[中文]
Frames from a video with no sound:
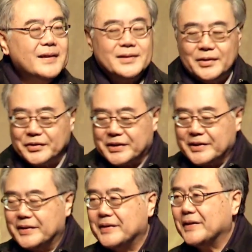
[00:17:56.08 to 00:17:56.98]
有一
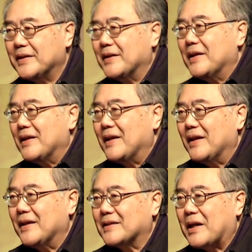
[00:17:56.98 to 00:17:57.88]
次
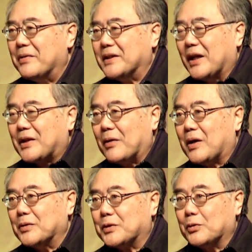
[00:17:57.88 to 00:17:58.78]
在温家祷
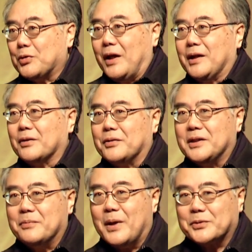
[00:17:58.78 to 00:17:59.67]
告时候，突然那个东西
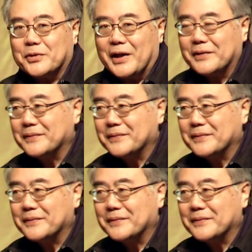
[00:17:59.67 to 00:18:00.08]
冒出来，